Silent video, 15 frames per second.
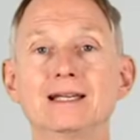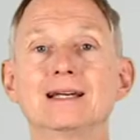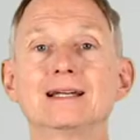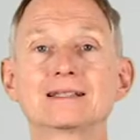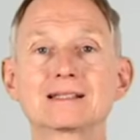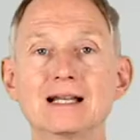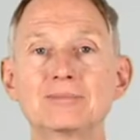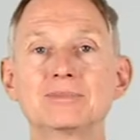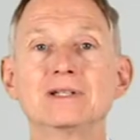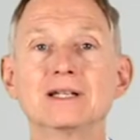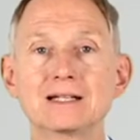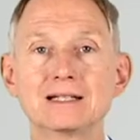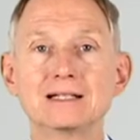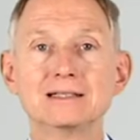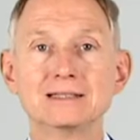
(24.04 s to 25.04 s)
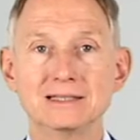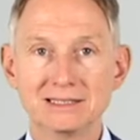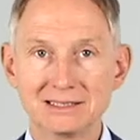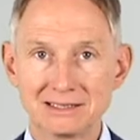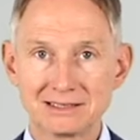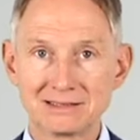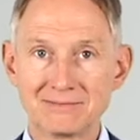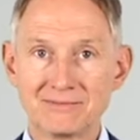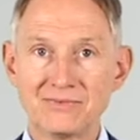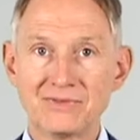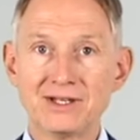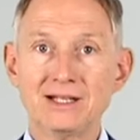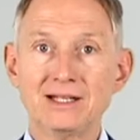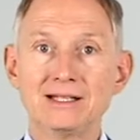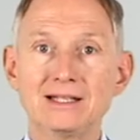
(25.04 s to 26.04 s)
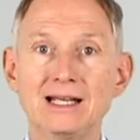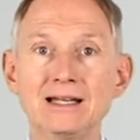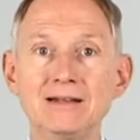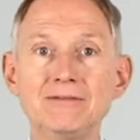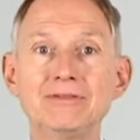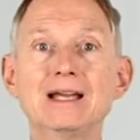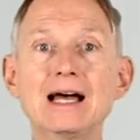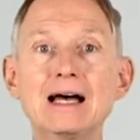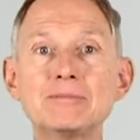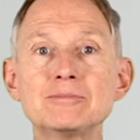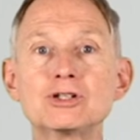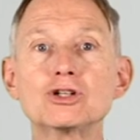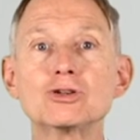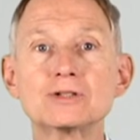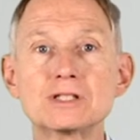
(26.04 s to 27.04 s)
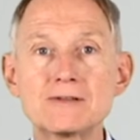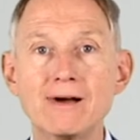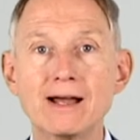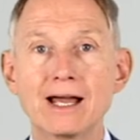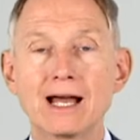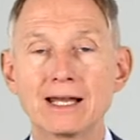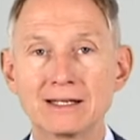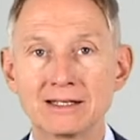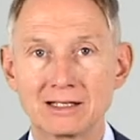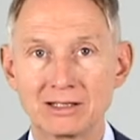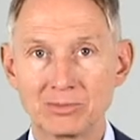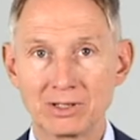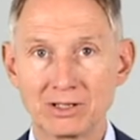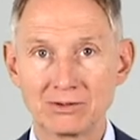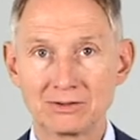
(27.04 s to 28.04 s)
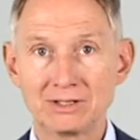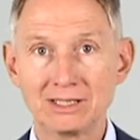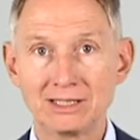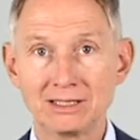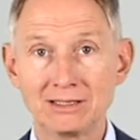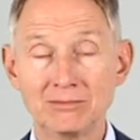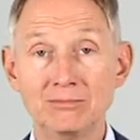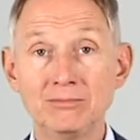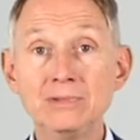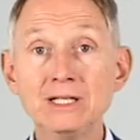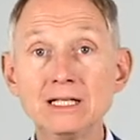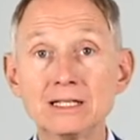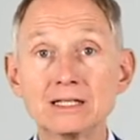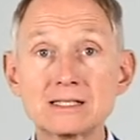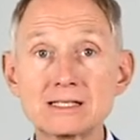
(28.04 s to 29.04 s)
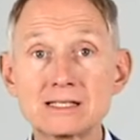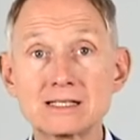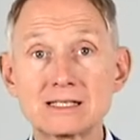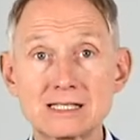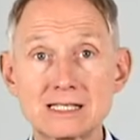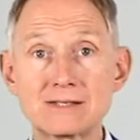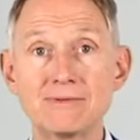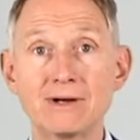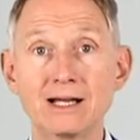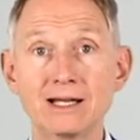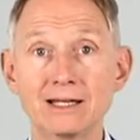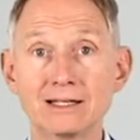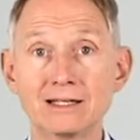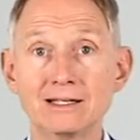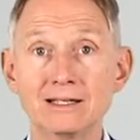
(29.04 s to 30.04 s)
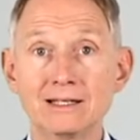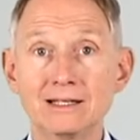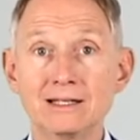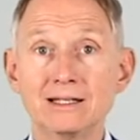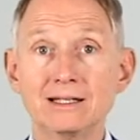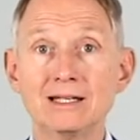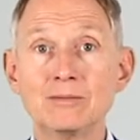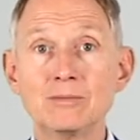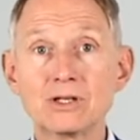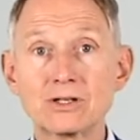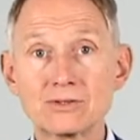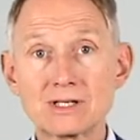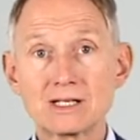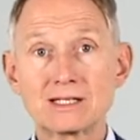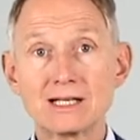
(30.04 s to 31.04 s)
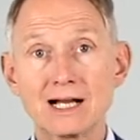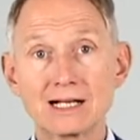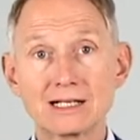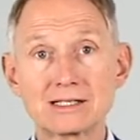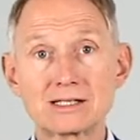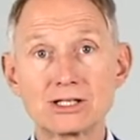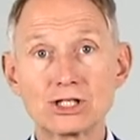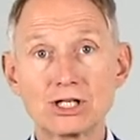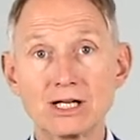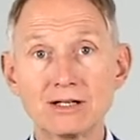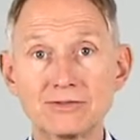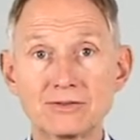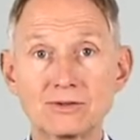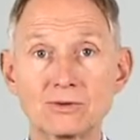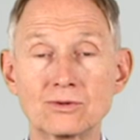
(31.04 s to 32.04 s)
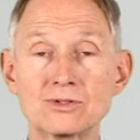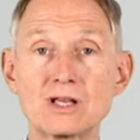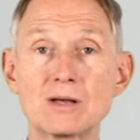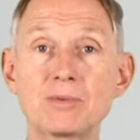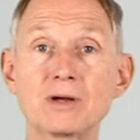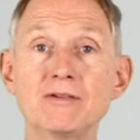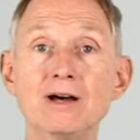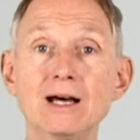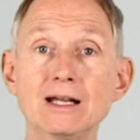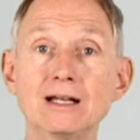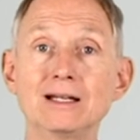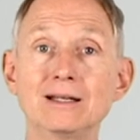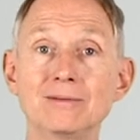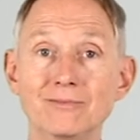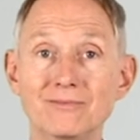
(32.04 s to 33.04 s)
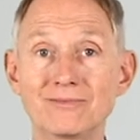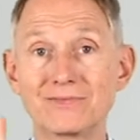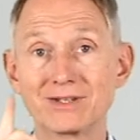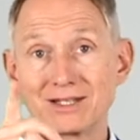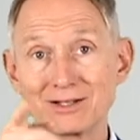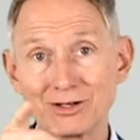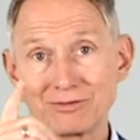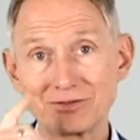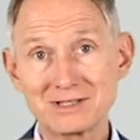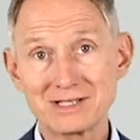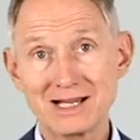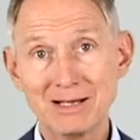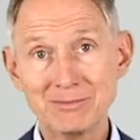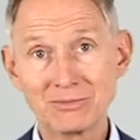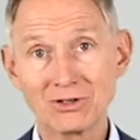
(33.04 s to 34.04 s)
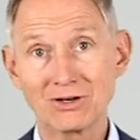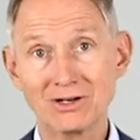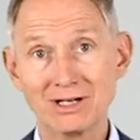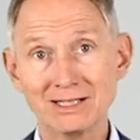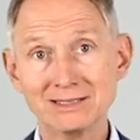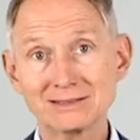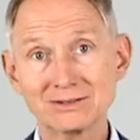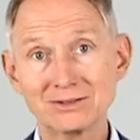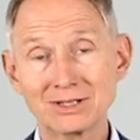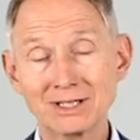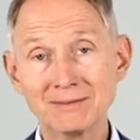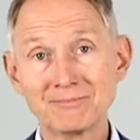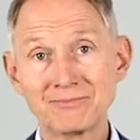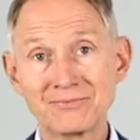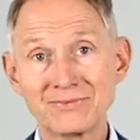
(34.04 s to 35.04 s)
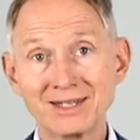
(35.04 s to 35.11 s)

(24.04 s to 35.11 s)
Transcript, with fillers: Das klappt in der Regel nicht. Denn wir haben schon zwei andere Prioritäten, mindestens zwei nämlich unser Tagesgeschäft und unser Privatleben. Ich hoffe, Sie haben noch eins, oder?